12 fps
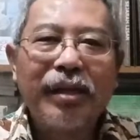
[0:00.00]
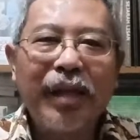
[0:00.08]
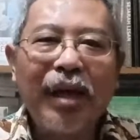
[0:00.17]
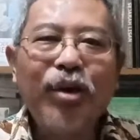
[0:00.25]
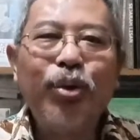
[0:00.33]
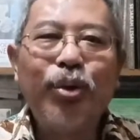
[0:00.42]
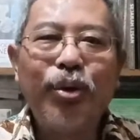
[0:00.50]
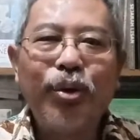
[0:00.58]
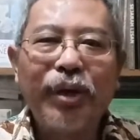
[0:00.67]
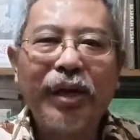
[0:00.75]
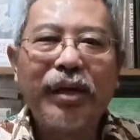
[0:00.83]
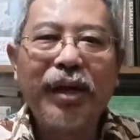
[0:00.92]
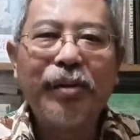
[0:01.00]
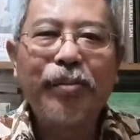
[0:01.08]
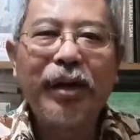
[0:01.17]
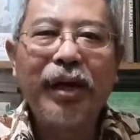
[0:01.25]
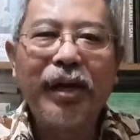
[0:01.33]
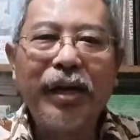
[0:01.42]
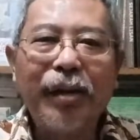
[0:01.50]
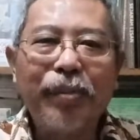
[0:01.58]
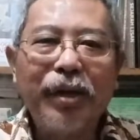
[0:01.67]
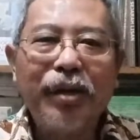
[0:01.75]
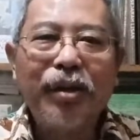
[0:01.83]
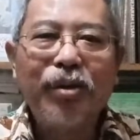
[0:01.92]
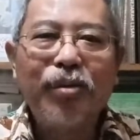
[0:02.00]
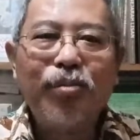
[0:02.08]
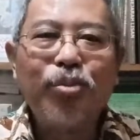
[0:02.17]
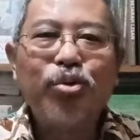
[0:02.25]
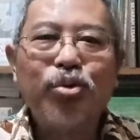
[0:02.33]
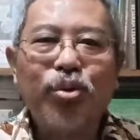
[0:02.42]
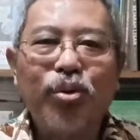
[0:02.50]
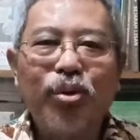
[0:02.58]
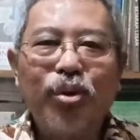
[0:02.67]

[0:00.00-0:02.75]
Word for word: tangguh ya dalam menghadapi musuh